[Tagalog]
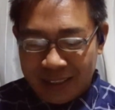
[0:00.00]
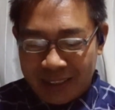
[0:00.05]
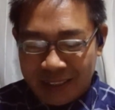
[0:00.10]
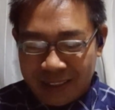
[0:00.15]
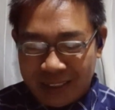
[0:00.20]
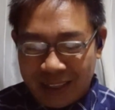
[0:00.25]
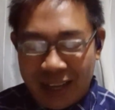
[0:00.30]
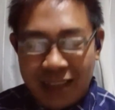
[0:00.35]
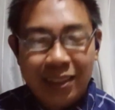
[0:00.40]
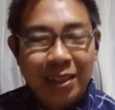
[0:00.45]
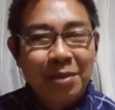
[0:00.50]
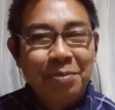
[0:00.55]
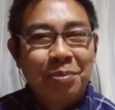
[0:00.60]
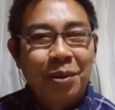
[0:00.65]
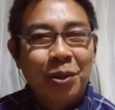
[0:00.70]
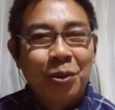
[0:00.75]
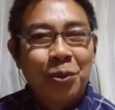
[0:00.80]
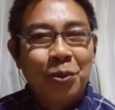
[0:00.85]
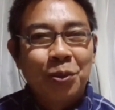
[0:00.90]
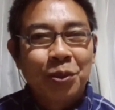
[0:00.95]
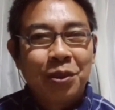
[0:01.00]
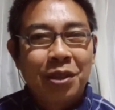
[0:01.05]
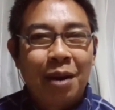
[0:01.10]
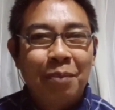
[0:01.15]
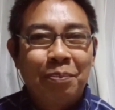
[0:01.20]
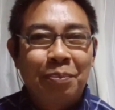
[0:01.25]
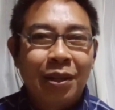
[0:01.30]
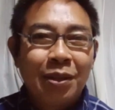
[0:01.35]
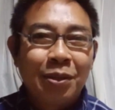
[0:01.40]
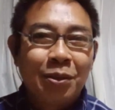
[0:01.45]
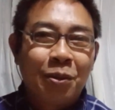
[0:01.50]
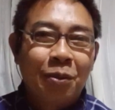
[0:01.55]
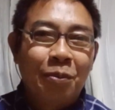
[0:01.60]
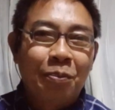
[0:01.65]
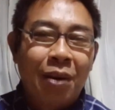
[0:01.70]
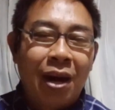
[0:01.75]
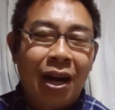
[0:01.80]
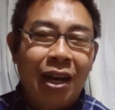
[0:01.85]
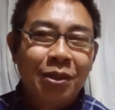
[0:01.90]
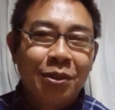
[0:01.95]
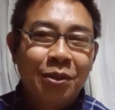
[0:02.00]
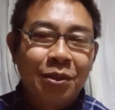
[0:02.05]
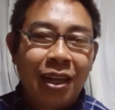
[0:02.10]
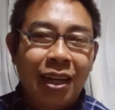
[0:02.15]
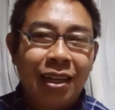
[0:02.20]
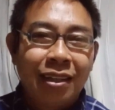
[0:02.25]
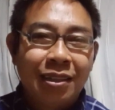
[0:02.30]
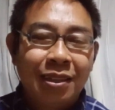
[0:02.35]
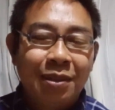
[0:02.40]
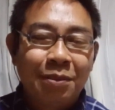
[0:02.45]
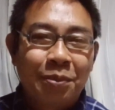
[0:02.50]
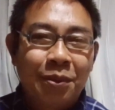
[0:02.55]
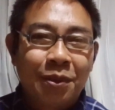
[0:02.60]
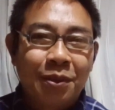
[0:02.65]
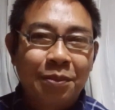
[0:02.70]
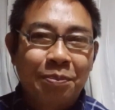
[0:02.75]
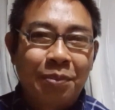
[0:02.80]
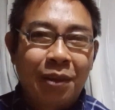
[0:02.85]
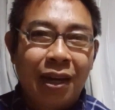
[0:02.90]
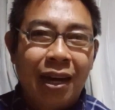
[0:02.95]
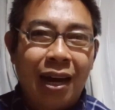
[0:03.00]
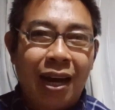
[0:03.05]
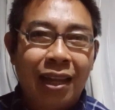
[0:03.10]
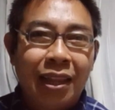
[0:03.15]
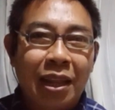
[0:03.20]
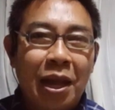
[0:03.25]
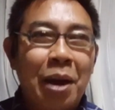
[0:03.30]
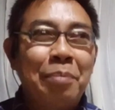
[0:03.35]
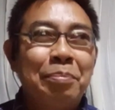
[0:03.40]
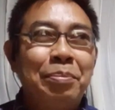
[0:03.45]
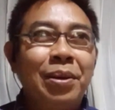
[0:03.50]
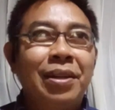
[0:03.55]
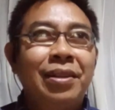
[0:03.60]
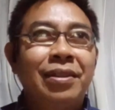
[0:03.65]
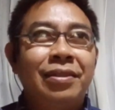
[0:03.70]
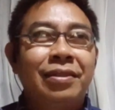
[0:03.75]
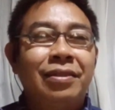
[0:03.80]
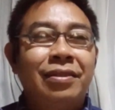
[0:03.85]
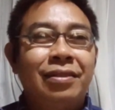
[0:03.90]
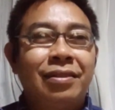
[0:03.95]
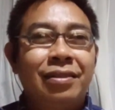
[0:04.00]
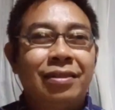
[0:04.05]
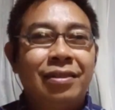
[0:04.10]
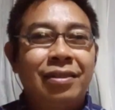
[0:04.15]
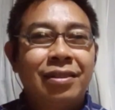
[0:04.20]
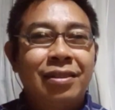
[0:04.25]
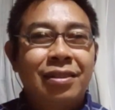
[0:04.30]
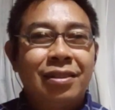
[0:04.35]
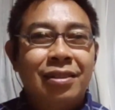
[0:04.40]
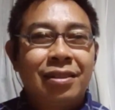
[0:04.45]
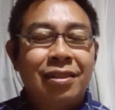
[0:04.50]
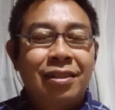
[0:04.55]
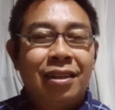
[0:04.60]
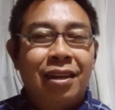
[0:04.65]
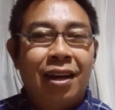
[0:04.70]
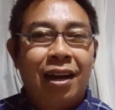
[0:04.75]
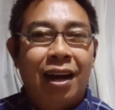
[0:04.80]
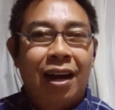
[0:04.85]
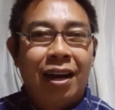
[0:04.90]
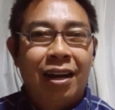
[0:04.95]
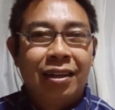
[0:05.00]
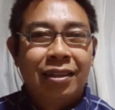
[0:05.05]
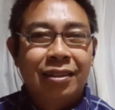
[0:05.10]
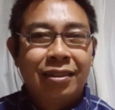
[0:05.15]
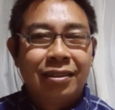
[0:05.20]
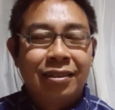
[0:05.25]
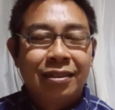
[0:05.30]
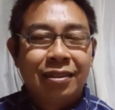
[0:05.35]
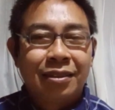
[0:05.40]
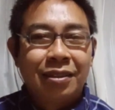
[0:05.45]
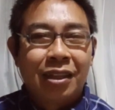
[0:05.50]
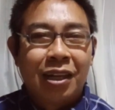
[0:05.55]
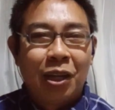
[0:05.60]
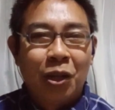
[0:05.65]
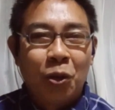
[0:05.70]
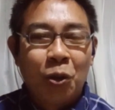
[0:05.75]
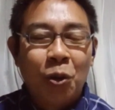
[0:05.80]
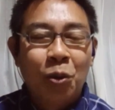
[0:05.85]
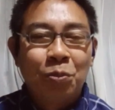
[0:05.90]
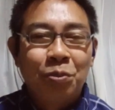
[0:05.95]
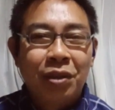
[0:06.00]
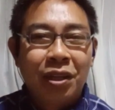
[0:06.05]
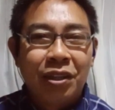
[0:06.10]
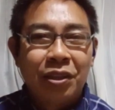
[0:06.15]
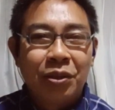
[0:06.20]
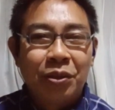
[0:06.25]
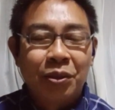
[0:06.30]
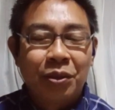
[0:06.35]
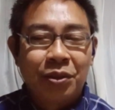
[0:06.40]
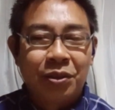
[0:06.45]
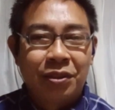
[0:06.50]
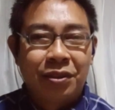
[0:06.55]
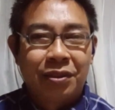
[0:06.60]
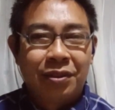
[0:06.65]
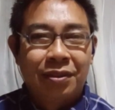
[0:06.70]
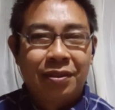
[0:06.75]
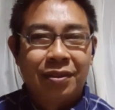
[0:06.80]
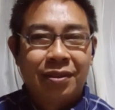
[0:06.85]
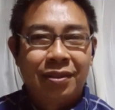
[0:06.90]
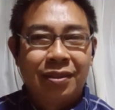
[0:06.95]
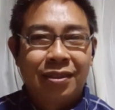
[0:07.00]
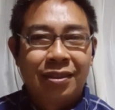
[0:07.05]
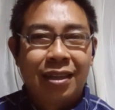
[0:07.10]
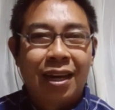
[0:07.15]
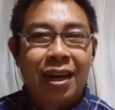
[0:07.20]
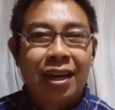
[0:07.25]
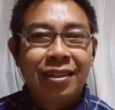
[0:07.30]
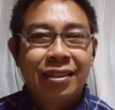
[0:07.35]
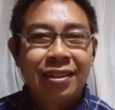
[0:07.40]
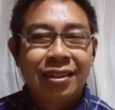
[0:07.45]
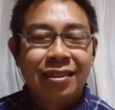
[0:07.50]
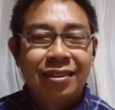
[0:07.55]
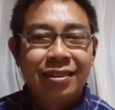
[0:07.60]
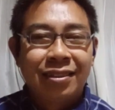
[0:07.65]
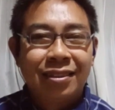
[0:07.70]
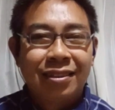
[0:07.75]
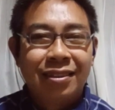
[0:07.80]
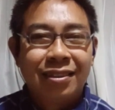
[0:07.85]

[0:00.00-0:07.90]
At ating pag-uusapan kung paano natin pong pag-alabin ang kalob ng Diyos sa atin.